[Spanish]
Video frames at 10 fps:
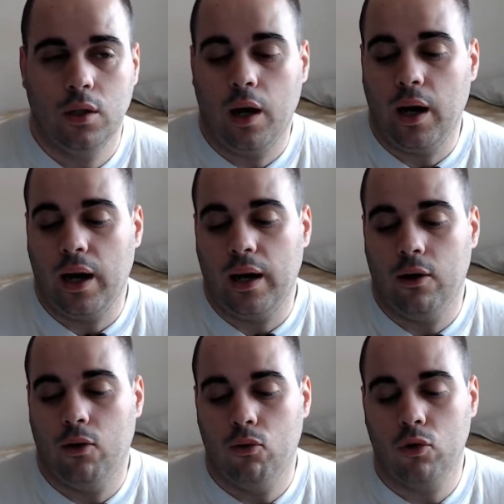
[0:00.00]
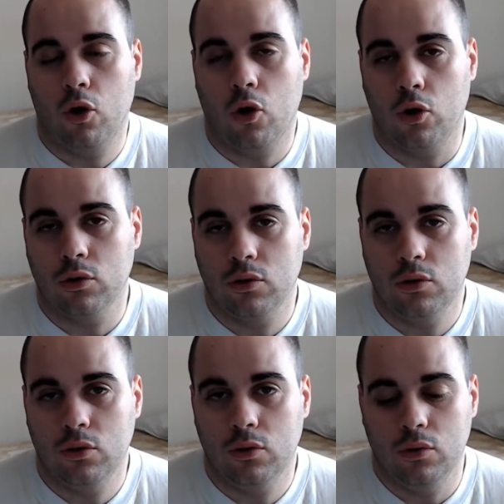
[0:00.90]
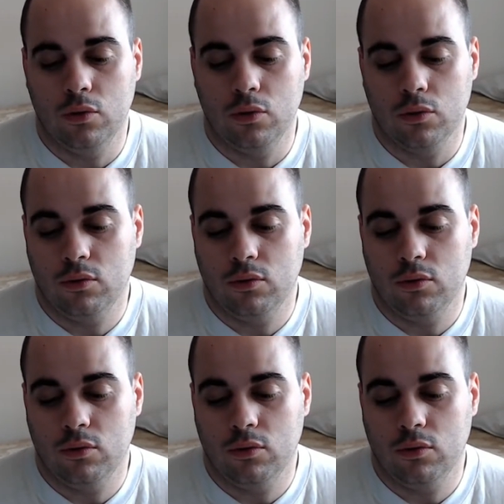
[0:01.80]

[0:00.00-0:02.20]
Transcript: a uno con mm,